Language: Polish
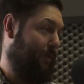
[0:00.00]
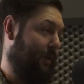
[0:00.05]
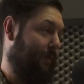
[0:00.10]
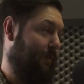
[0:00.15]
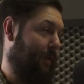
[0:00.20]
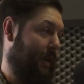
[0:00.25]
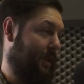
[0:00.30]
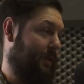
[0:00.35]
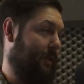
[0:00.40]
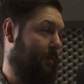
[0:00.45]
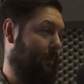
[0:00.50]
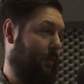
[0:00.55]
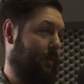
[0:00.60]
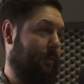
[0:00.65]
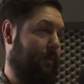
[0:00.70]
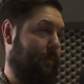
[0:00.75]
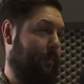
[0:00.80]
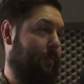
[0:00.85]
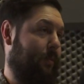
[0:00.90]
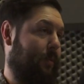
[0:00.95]
ludzi wraca,
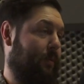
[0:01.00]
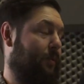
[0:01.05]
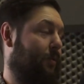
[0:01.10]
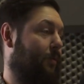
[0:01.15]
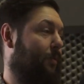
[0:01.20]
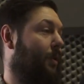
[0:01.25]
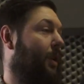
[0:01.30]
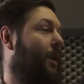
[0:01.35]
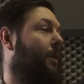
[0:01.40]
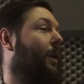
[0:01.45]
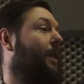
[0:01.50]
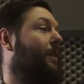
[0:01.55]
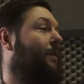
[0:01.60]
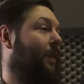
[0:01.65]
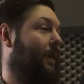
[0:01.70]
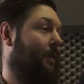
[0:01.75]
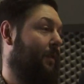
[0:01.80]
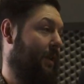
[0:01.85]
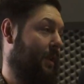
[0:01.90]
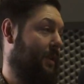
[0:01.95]
bo poszukuje
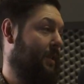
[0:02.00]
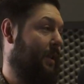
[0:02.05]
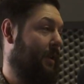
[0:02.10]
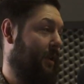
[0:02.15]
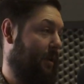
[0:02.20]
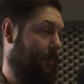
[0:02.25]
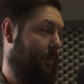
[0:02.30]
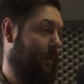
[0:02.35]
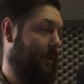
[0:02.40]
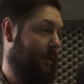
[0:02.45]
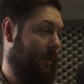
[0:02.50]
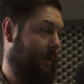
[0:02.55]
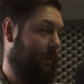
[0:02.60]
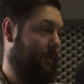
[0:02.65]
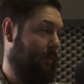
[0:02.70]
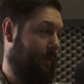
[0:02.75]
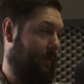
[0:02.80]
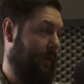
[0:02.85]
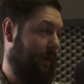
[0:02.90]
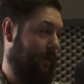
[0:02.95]
łatwego jedzenia, bo
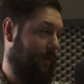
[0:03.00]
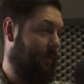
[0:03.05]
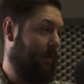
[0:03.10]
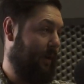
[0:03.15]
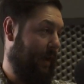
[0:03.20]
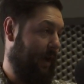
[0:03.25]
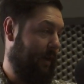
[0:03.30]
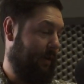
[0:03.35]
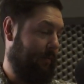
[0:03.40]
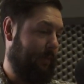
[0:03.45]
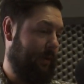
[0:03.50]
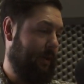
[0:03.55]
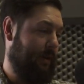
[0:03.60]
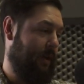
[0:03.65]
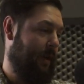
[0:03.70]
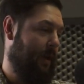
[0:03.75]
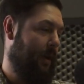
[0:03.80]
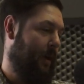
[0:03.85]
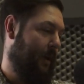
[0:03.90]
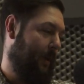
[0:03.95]
jednak człowiek go
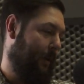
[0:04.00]
karmi,